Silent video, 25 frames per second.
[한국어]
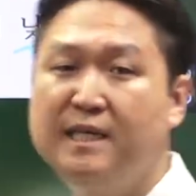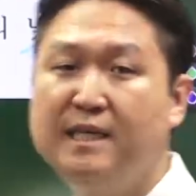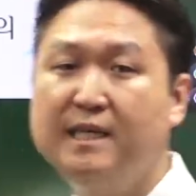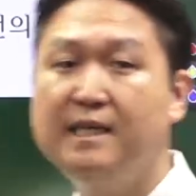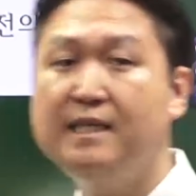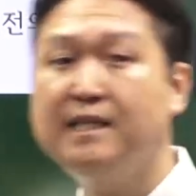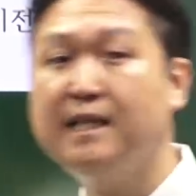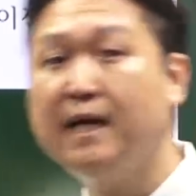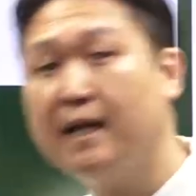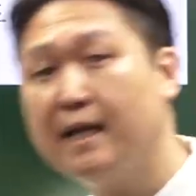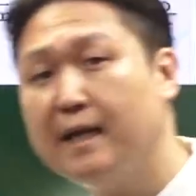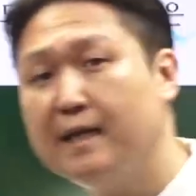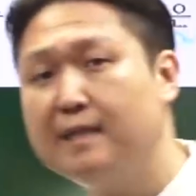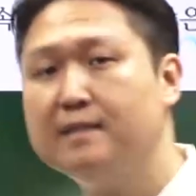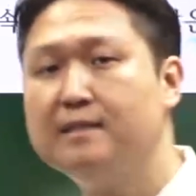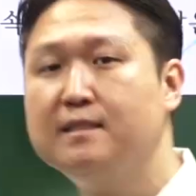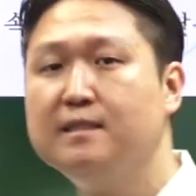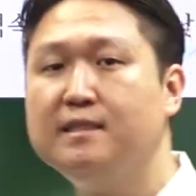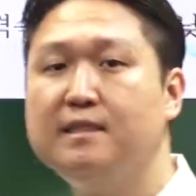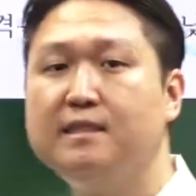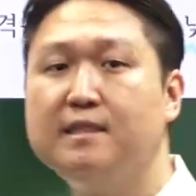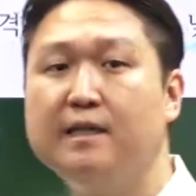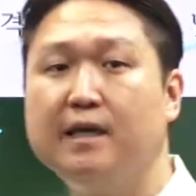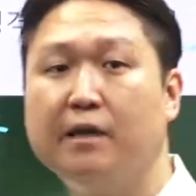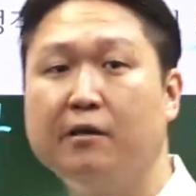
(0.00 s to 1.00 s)
기다란
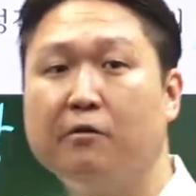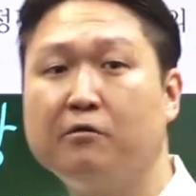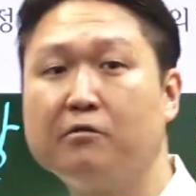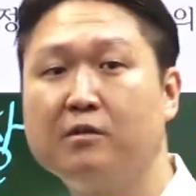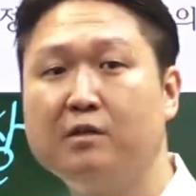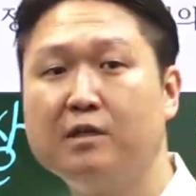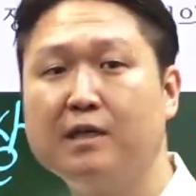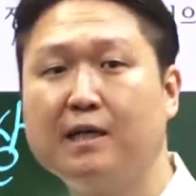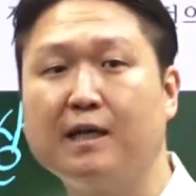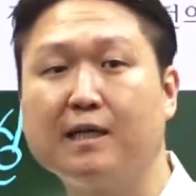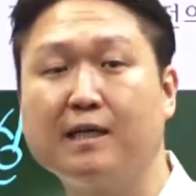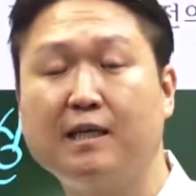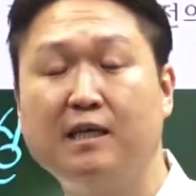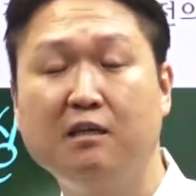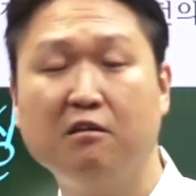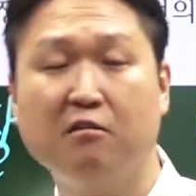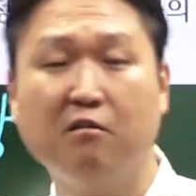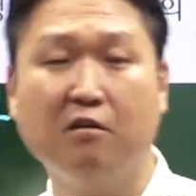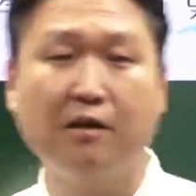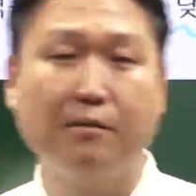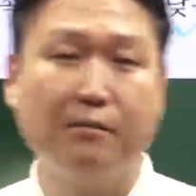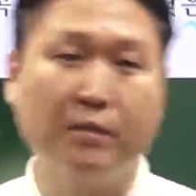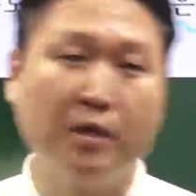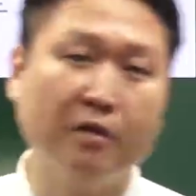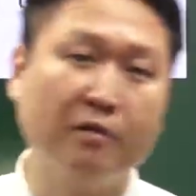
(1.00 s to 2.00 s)
뜻이에요. 그러니까
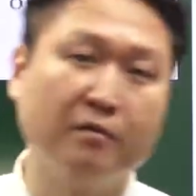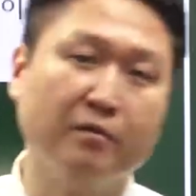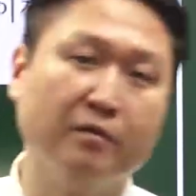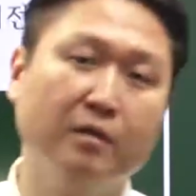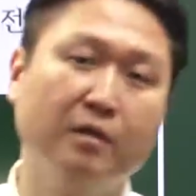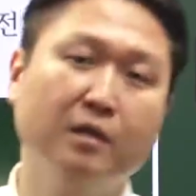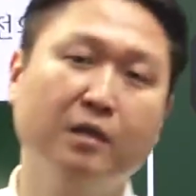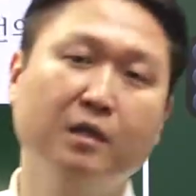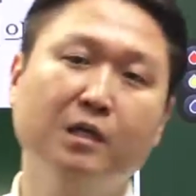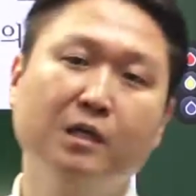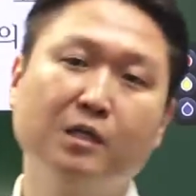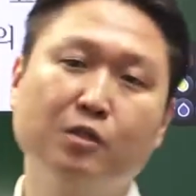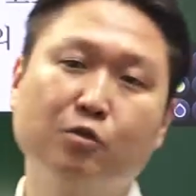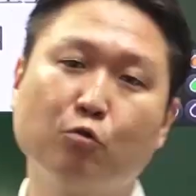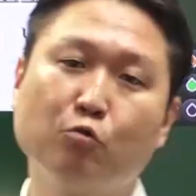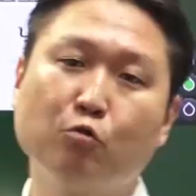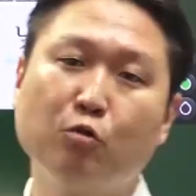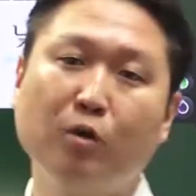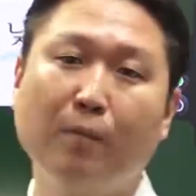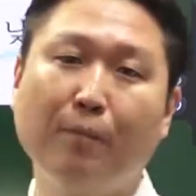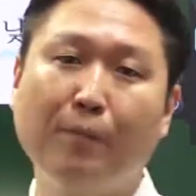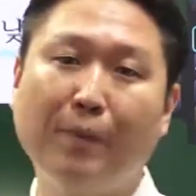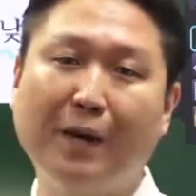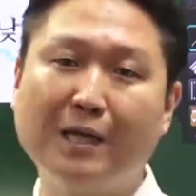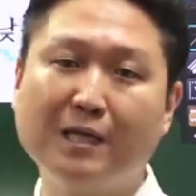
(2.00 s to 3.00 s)
기어가면
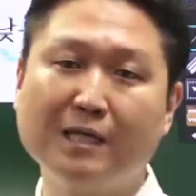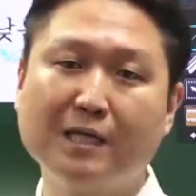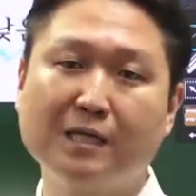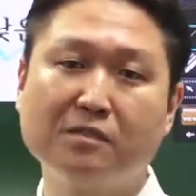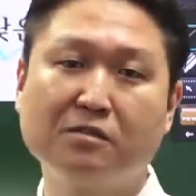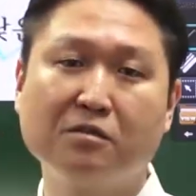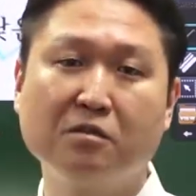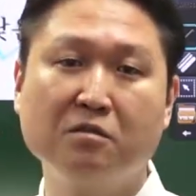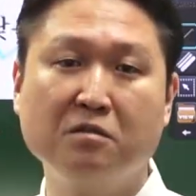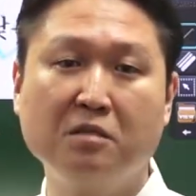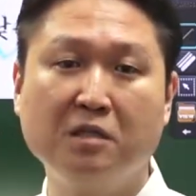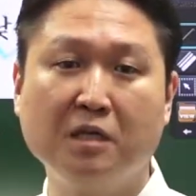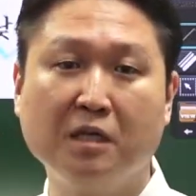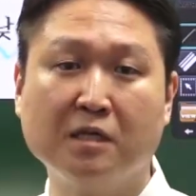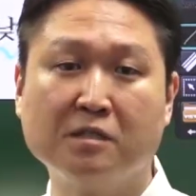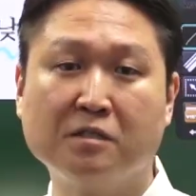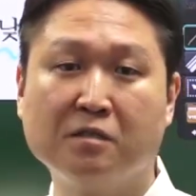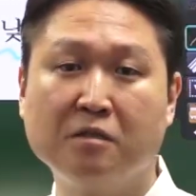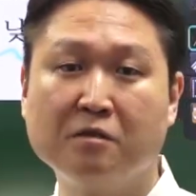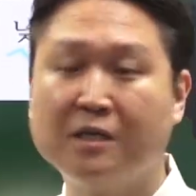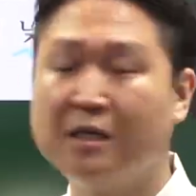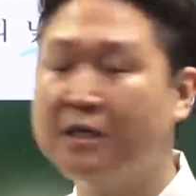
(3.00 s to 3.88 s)
속도가 빠르겠어요? 느리겠어요?